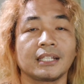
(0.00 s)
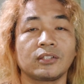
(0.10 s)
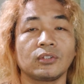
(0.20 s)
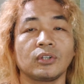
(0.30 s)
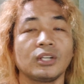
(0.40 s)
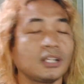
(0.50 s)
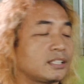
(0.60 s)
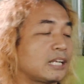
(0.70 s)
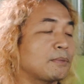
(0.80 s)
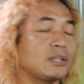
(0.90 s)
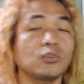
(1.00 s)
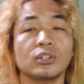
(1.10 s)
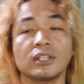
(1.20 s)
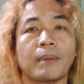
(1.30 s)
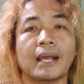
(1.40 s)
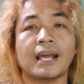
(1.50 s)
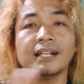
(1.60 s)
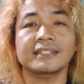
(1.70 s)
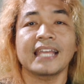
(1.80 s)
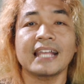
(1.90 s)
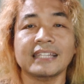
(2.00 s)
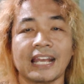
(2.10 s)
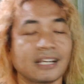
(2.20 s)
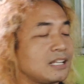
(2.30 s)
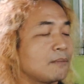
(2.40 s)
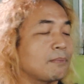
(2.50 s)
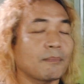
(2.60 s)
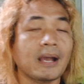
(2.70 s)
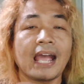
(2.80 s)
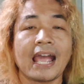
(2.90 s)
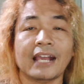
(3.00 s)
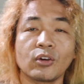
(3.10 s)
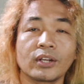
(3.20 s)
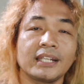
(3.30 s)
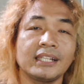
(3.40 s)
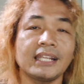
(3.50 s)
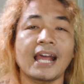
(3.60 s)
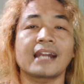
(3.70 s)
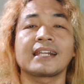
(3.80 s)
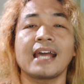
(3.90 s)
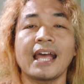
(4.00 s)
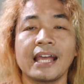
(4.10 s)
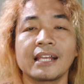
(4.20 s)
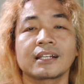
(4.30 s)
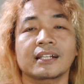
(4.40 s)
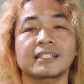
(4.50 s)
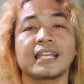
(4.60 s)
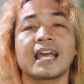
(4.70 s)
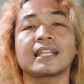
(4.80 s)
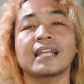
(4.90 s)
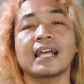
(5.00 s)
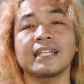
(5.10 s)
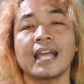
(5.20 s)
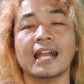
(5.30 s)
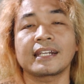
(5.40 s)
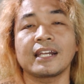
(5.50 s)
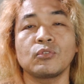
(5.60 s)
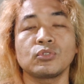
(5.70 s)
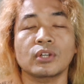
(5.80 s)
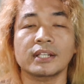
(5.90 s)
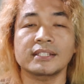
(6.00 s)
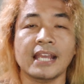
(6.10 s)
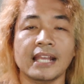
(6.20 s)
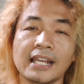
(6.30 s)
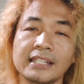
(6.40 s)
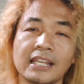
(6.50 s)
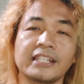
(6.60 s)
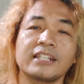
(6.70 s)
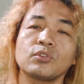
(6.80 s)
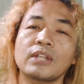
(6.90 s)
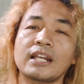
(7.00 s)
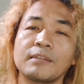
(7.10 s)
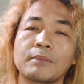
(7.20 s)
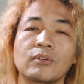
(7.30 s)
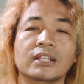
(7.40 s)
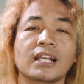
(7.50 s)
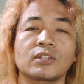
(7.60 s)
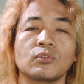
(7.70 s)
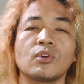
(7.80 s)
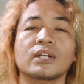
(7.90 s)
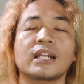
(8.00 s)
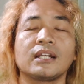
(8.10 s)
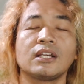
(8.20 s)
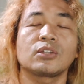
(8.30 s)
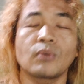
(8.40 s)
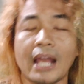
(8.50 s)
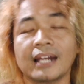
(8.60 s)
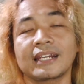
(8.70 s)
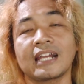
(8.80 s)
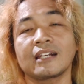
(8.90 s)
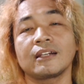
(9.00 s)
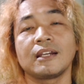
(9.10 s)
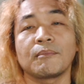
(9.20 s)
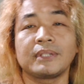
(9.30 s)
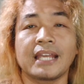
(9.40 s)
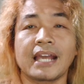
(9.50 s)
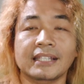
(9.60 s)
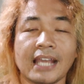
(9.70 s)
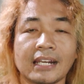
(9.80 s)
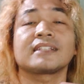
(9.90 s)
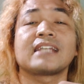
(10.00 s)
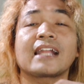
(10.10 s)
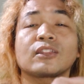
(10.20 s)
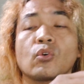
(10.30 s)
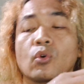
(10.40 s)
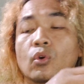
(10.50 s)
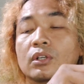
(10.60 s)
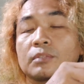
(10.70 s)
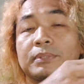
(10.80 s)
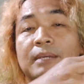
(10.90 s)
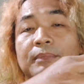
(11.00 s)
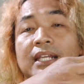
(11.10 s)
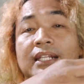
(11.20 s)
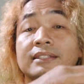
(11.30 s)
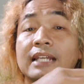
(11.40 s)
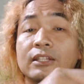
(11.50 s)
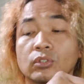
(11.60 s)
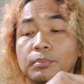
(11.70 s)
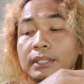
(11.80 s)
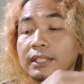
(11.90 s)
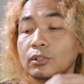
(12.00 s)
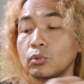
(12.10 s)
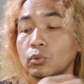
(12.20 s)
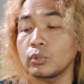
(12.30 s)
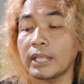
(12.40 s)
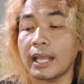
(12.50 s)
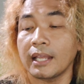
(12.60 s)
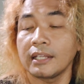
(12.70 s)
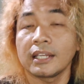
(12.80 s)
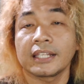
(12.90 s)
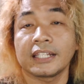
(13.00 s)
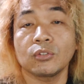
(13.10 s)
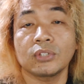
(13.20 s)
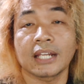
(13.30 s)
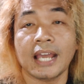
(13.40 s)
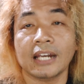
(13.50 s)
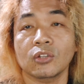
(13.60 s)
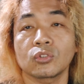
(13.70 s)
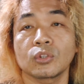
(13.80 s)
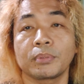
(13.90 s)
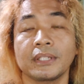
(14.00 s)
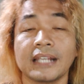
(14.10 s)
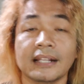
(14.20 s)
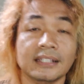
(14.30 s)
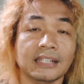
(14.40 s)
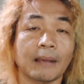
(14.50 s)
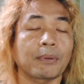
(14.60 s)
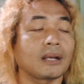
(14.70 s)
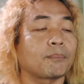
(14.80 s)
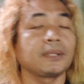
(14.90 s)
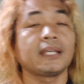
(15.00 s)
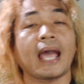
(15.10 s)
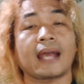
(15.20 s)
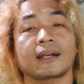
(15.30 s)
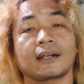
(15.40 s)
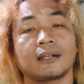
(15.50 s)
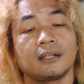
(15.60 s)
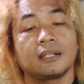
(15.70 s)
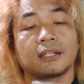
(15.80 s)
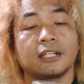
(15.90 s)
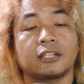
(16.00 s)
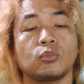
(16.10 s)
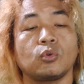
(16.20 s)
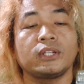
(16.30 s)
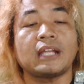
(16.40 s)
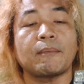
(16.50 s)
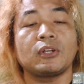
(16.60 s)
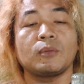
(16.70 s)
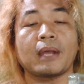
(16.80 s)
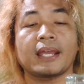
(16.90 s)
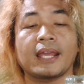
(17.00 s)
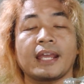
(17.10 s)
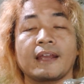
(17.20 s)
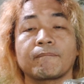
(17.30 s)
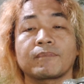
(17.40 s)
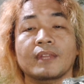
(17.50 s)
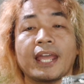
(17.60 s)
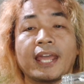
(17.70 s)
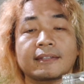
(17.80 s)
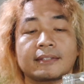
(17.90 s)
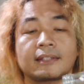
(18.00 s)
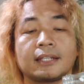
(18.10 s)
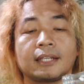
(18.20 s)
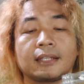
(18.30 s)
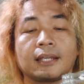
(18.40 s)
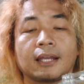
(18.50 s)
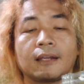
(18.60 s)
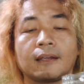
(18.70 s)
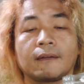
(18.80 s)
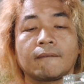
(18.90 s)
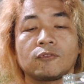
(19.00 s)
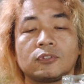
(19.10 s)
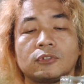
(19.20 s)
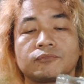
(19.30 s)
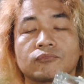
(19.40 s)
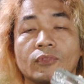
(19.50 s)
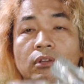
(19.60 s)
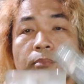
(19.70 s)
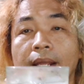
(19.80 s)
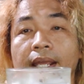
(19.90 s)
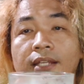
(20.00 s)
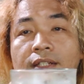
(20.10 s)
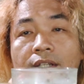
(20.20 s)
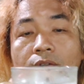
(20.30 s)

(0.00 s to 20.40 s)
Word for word: Itu loh. Dan menurut pakar kesehatan, memang anggur ini ada kesehatannya, ada unsur kesehatannya yaitu tadi menguatkan tulung tulang dan menyehatkan jantung, bisa menyehatkan jantung seperti itu ya. Itu dengan konsumsi yang tidak berlebihan. Itu, ini tak minum pakai es. Nih, ya. Pakai es nih.